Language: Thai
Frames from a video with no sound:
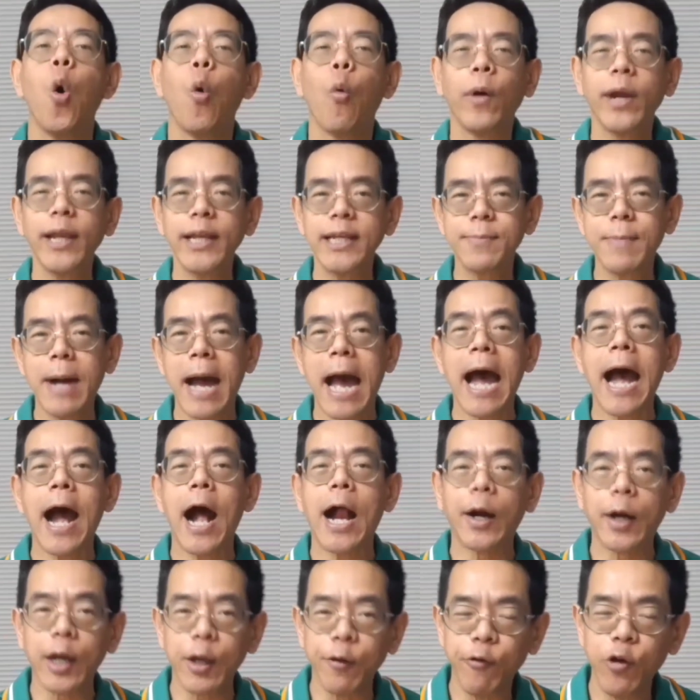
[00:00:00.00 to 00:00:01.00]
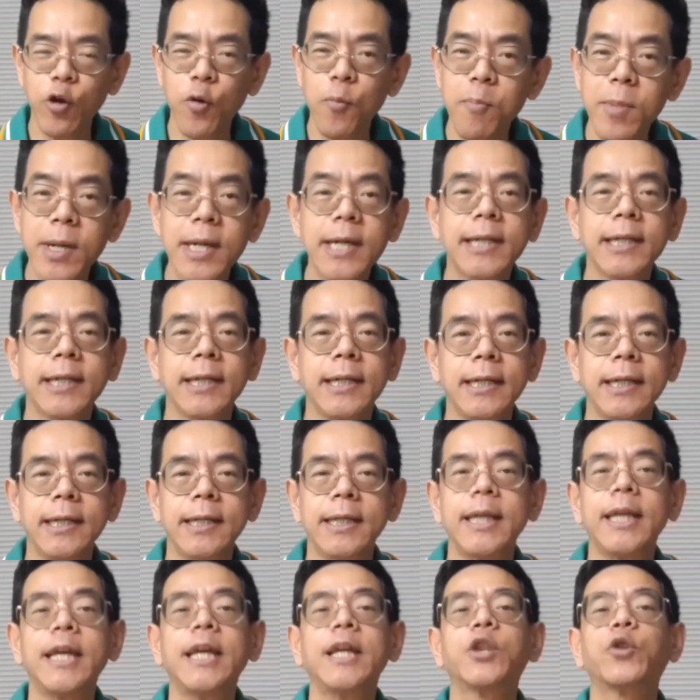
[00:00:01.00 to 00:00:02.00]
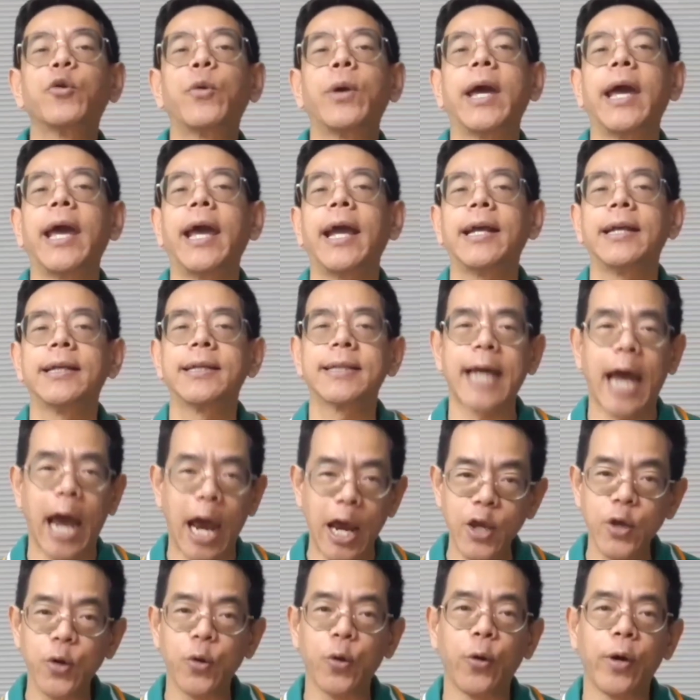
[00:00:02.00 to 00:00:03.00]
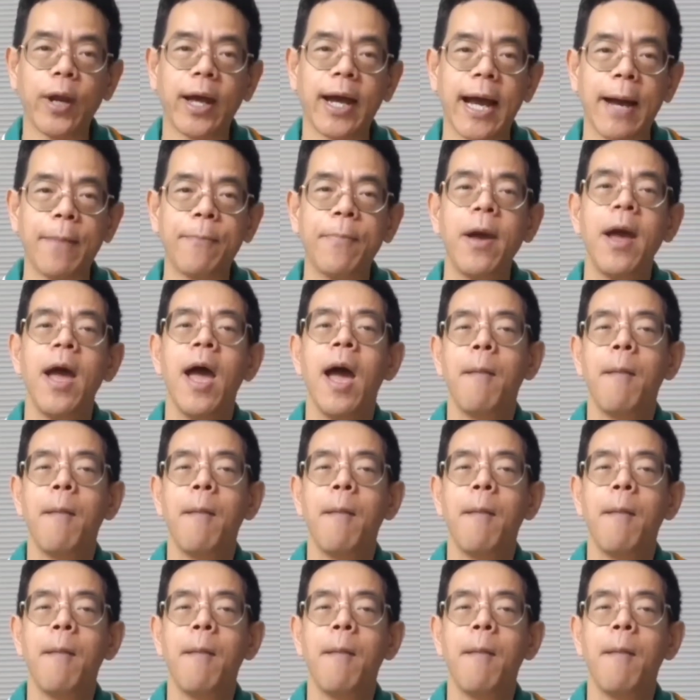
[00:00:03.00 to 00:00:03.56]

วันนี้จะมารีวิวมือถือที่ตัวเองใช้อยู่นะครับ